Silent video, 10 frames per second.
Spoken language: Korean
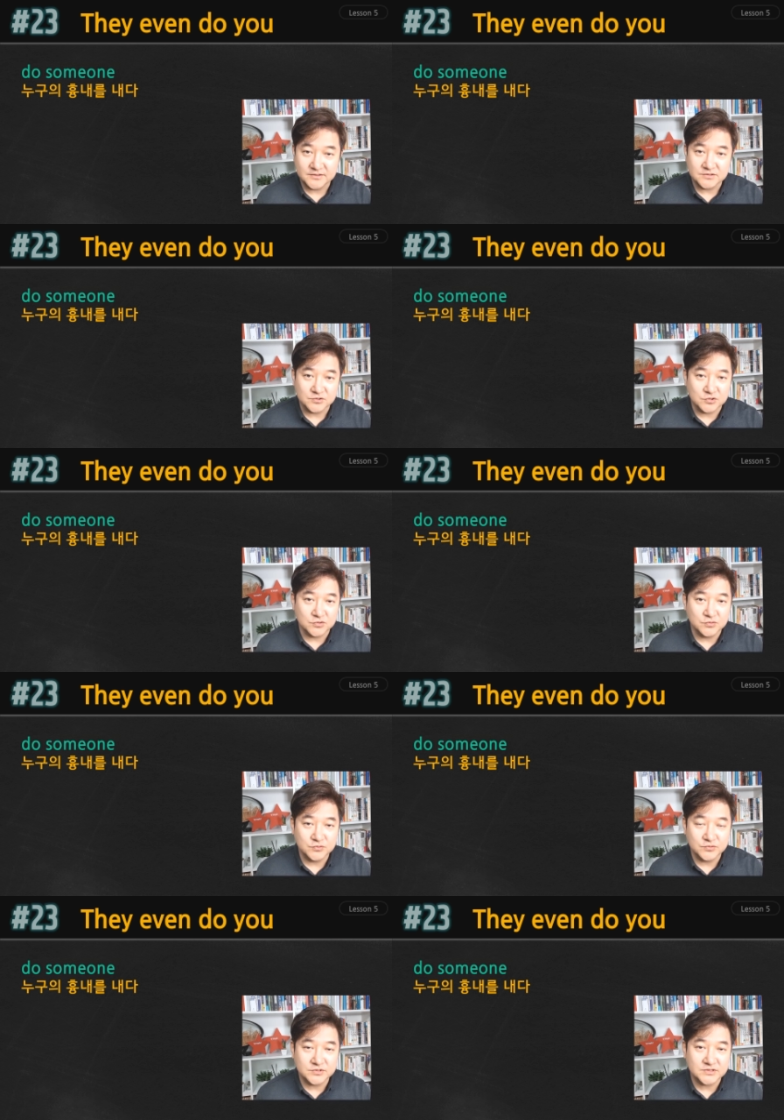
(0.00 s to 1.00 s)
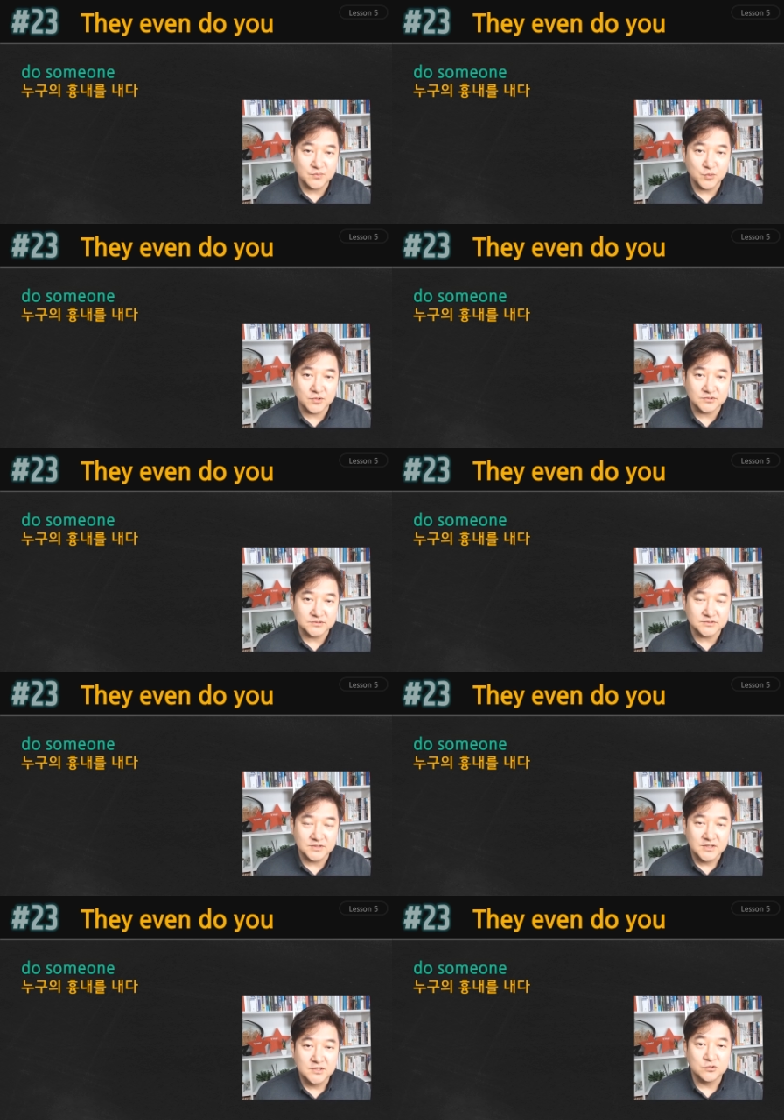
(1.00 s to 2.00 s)
여기서 do
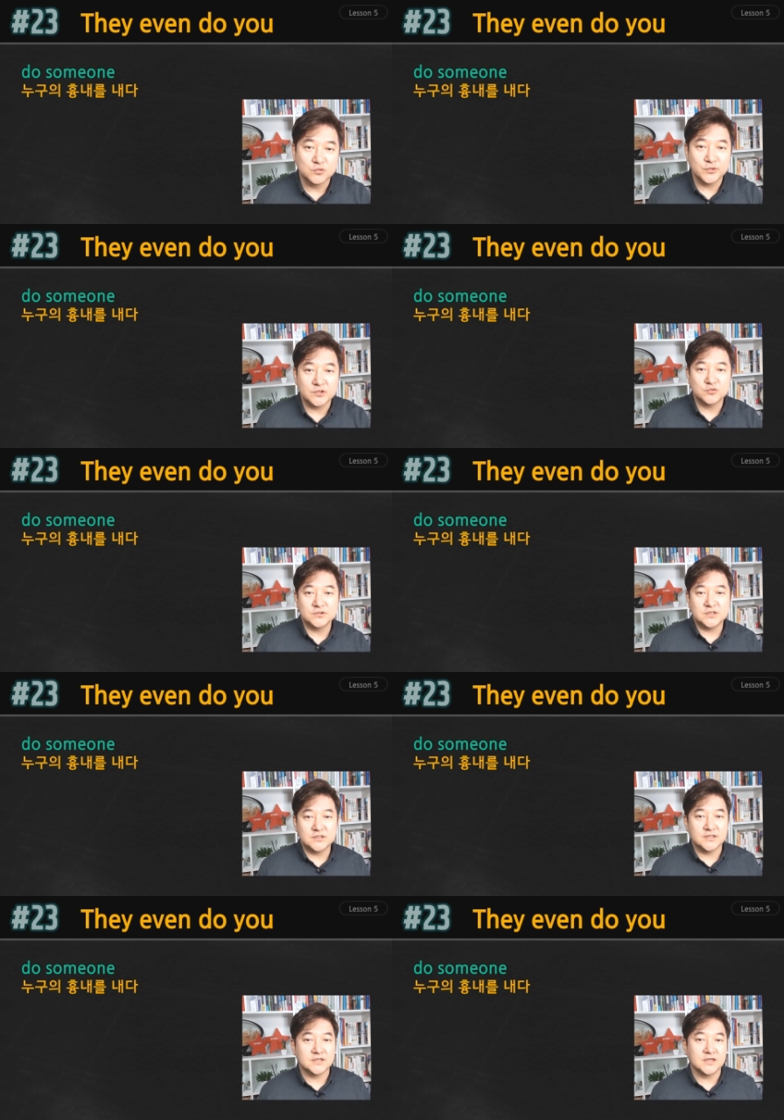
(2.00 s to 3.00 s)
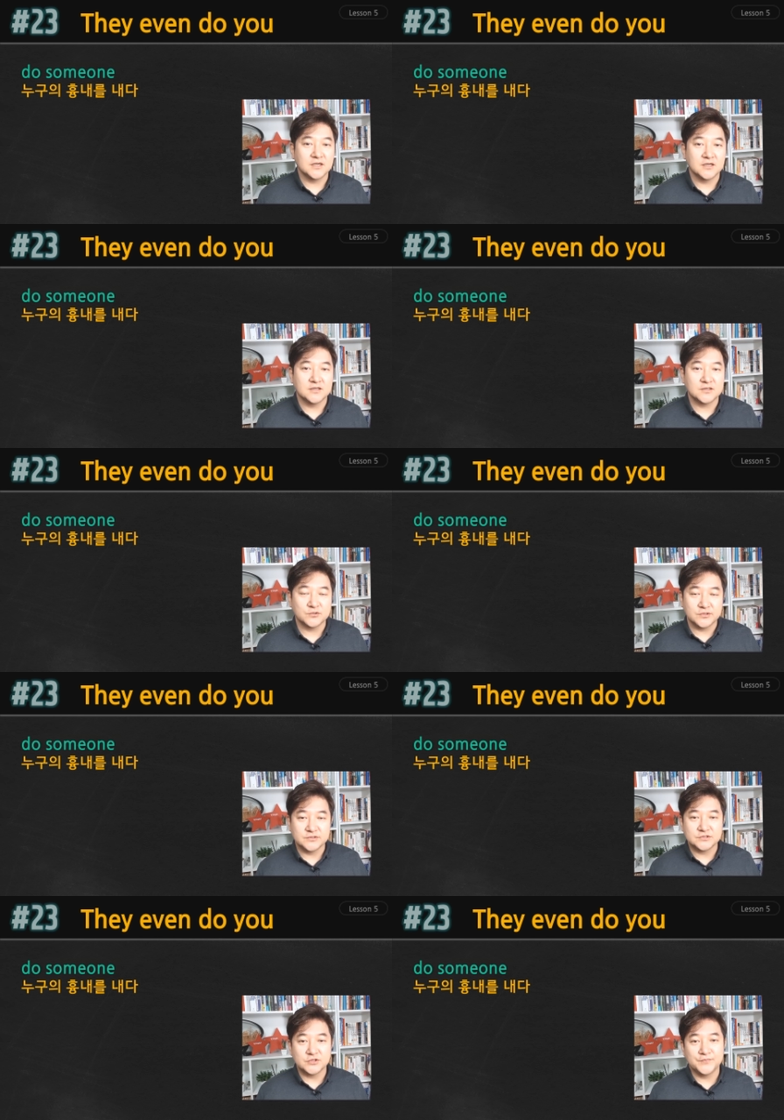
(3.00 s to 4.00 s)
someone은 누구의 흉내를 내다라고 되어
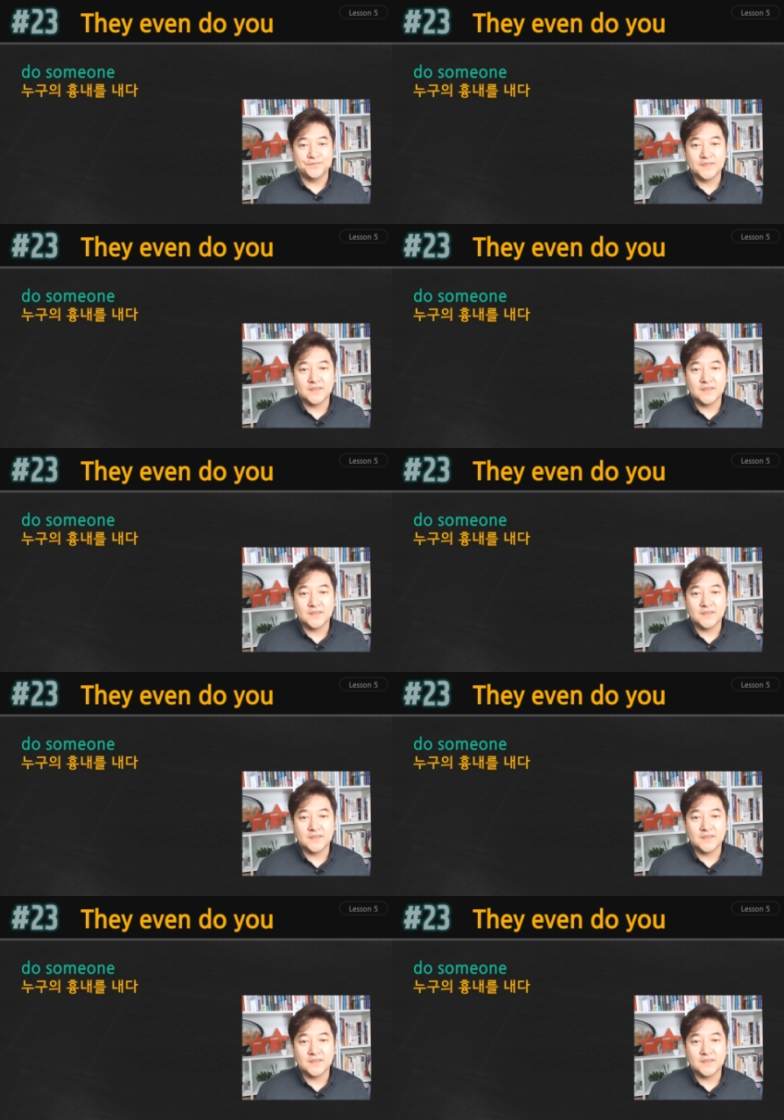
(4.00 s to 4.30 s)
있죠.